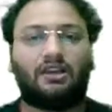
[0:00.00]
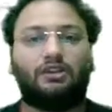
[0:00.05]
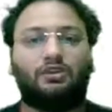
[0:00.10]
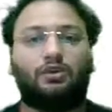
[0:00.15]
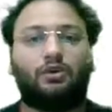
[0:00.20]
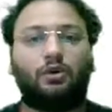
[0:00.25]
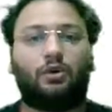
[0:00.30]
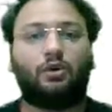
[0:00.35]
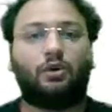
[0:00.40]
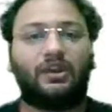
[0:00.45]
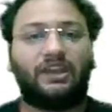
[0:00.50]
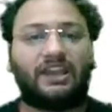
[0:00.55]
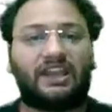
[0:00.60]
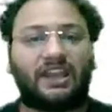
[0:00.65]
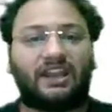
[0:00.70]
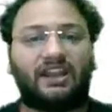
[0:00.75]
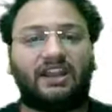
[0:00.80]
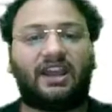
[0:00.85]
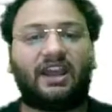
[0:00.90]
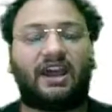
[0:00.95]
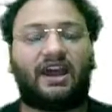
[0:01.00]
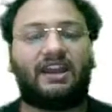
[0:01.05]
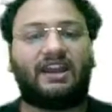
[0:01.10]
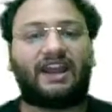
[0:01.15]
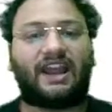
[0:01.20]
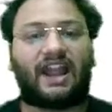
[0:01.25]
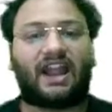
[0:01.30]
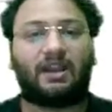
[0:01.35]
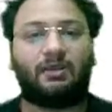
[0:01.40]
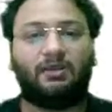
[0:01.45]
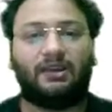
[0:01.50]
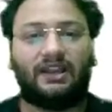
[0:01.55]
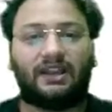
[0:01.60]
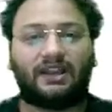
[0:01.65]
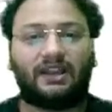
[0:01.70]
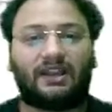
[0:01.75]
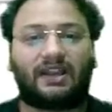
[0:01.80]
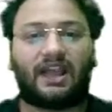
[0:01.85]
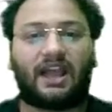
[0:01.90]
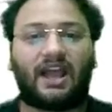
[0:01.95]
तो उन्हीं के लिए अन अकेडमी
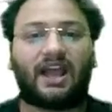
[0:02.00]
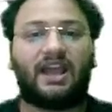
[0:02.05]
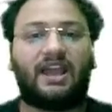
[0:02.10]
लेकर के आया